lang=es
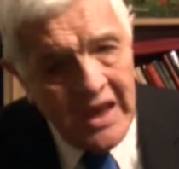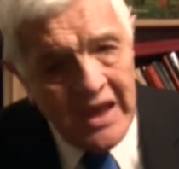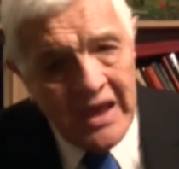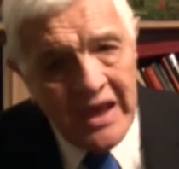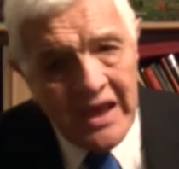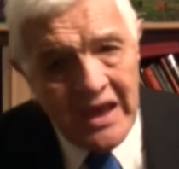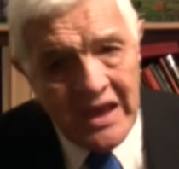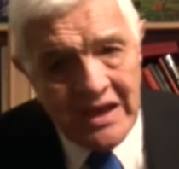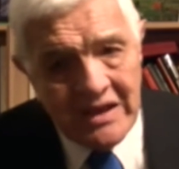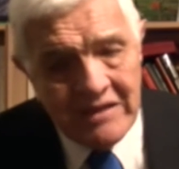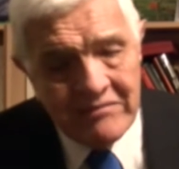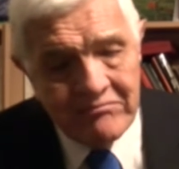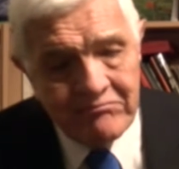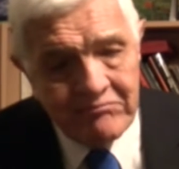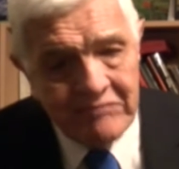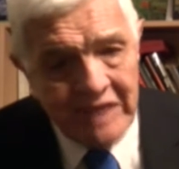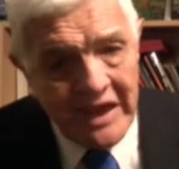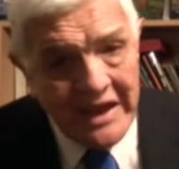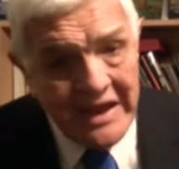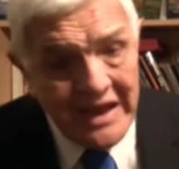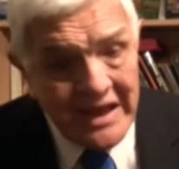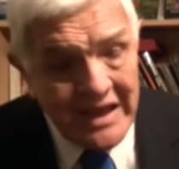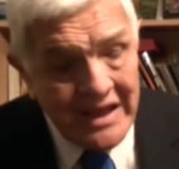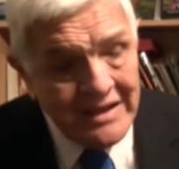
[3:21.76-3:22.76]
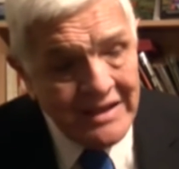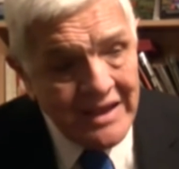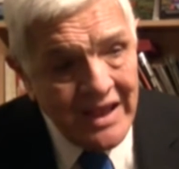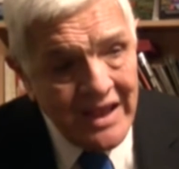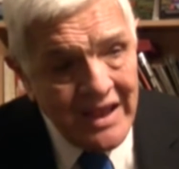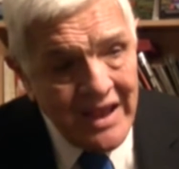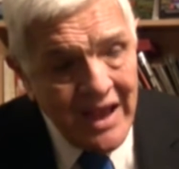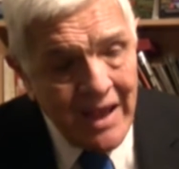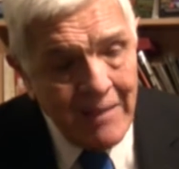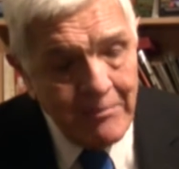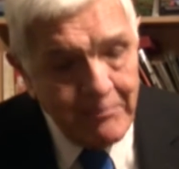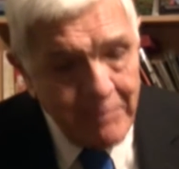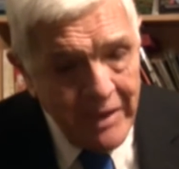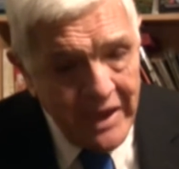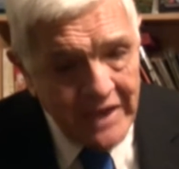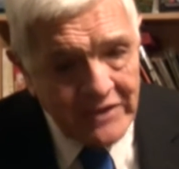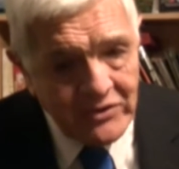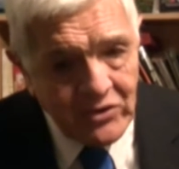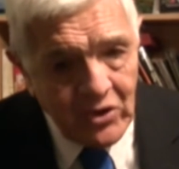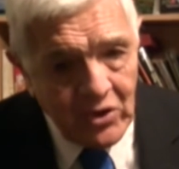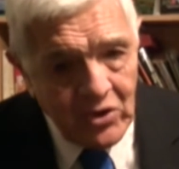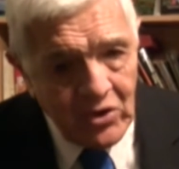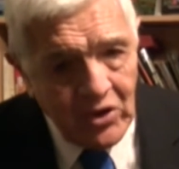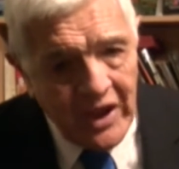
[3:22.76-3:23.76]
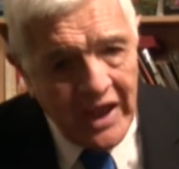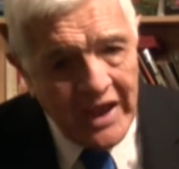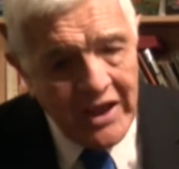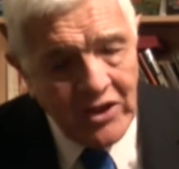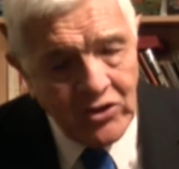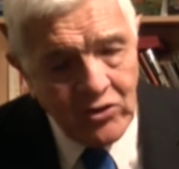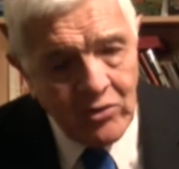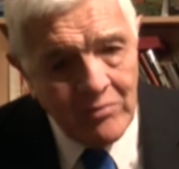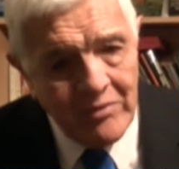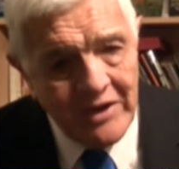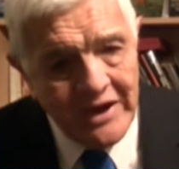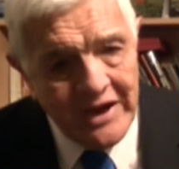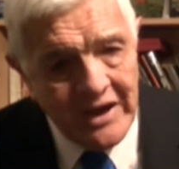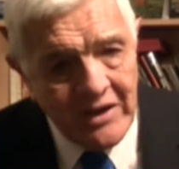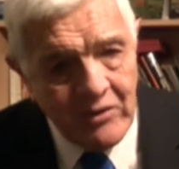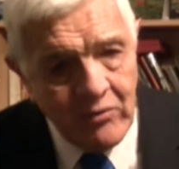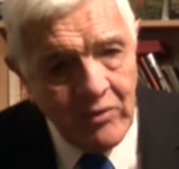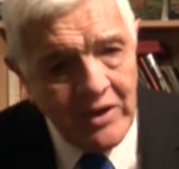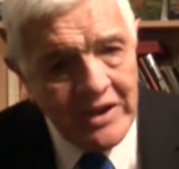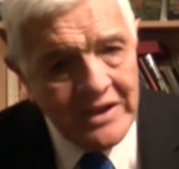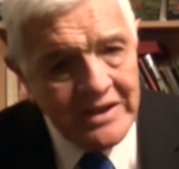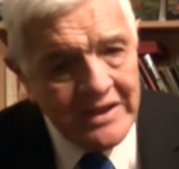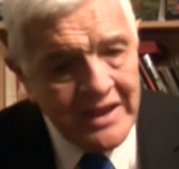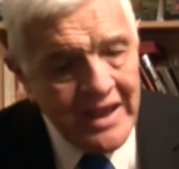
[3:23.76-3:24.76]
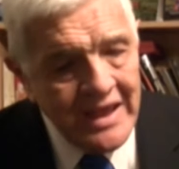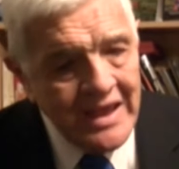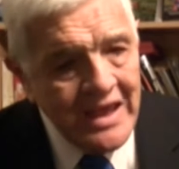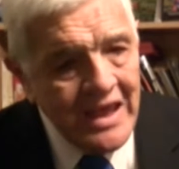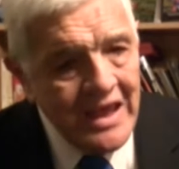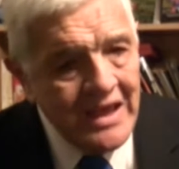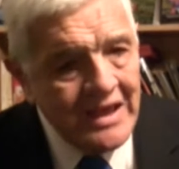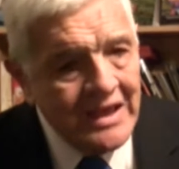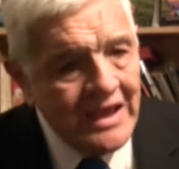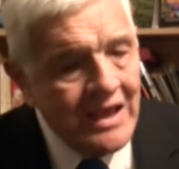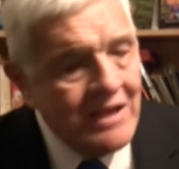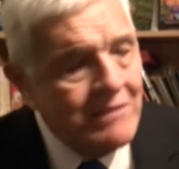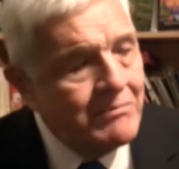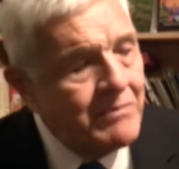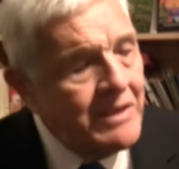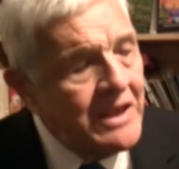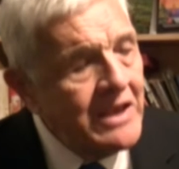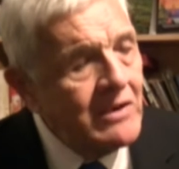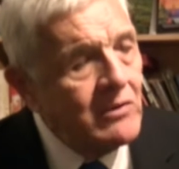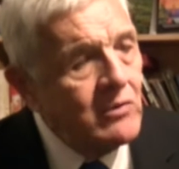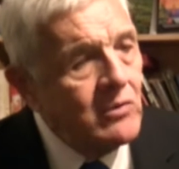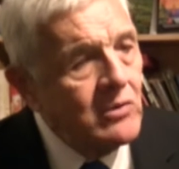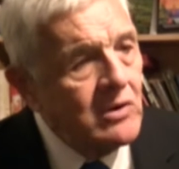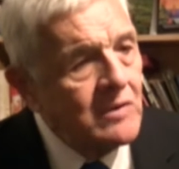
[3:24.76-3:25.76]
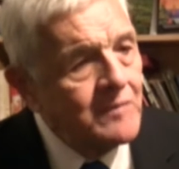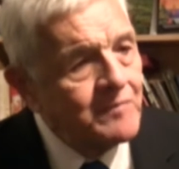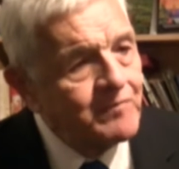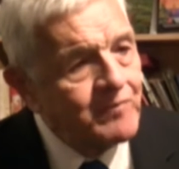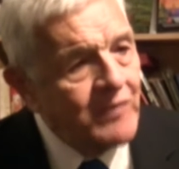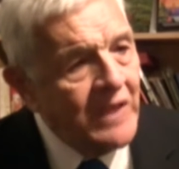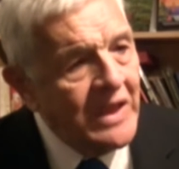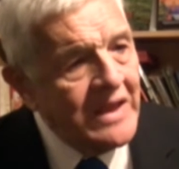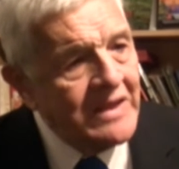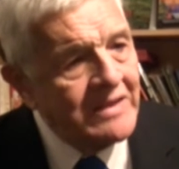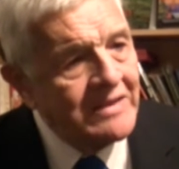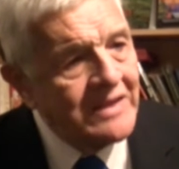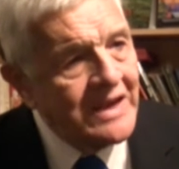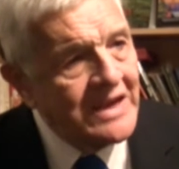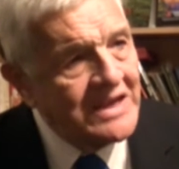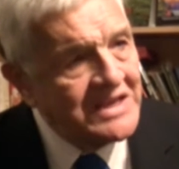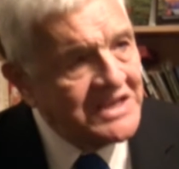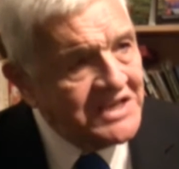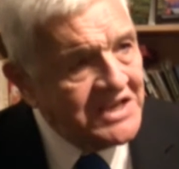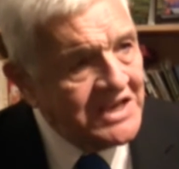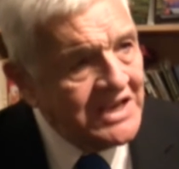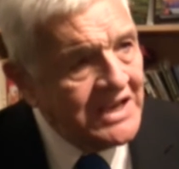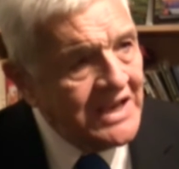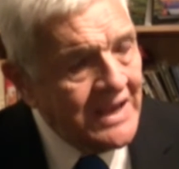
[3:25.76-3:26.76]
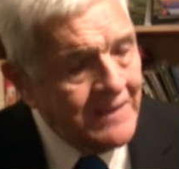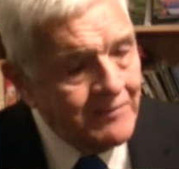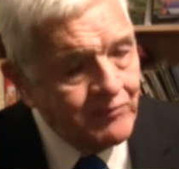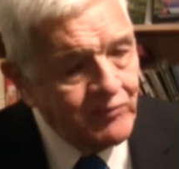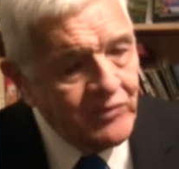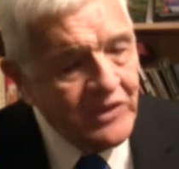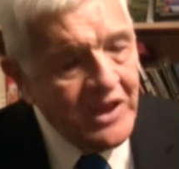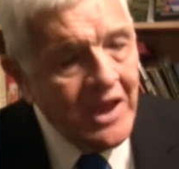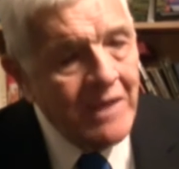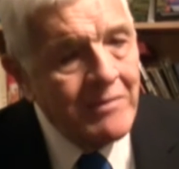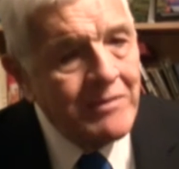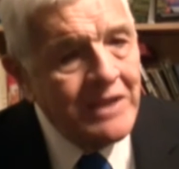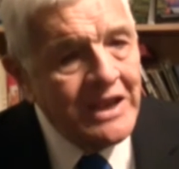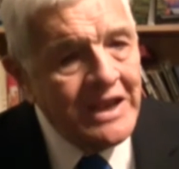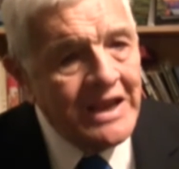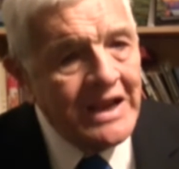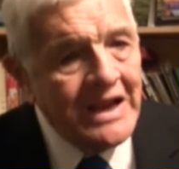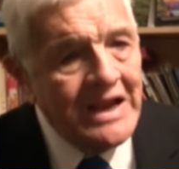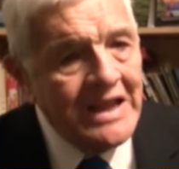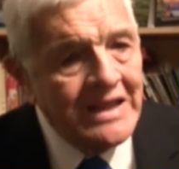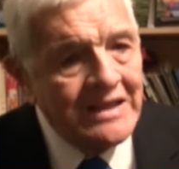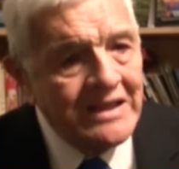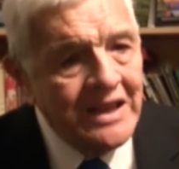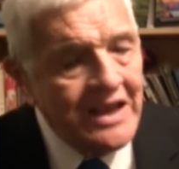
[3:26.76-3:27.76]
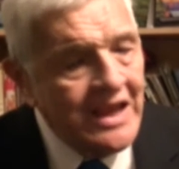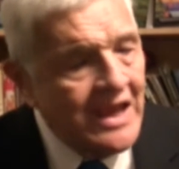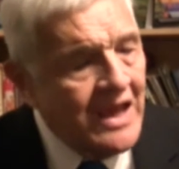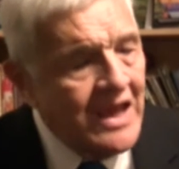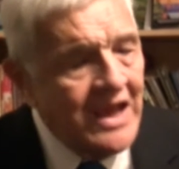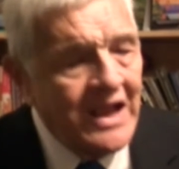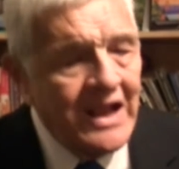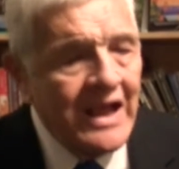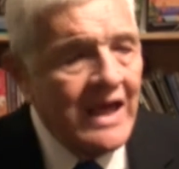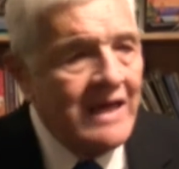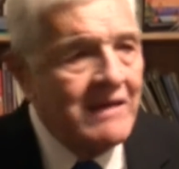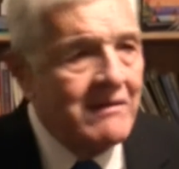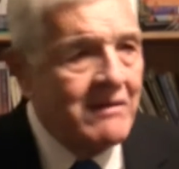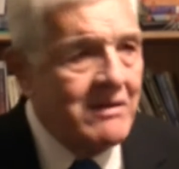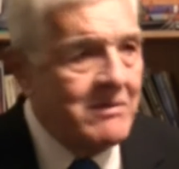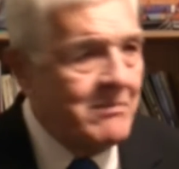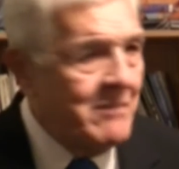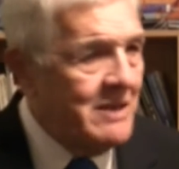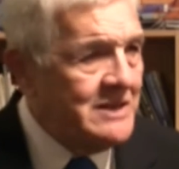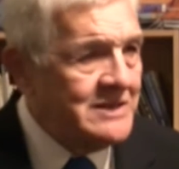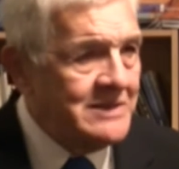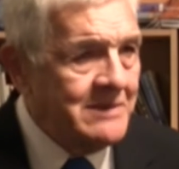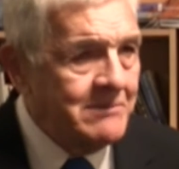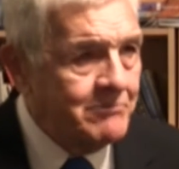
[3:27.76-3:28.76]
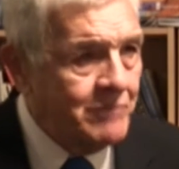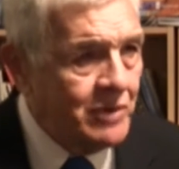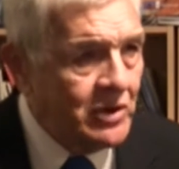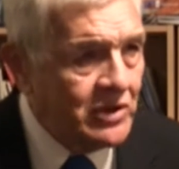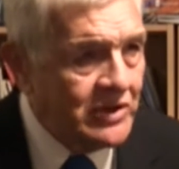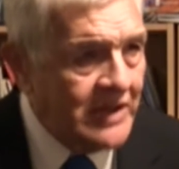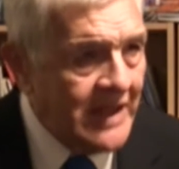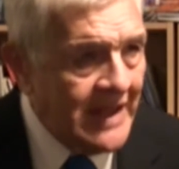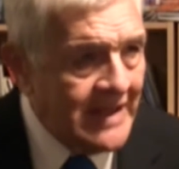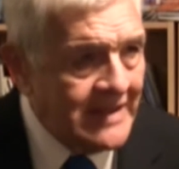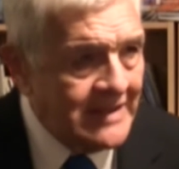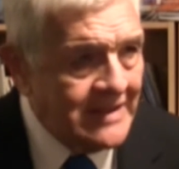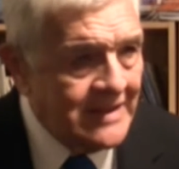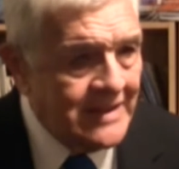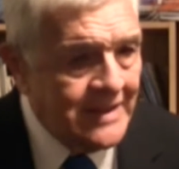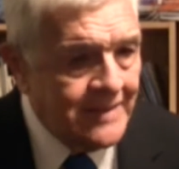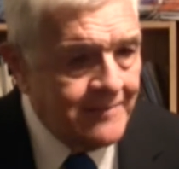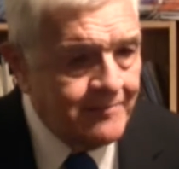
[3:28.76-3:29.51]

En, este aspecto lo que hay que tomar en cuenta es que el vínculo entre China y América Latina es cada vez más importante.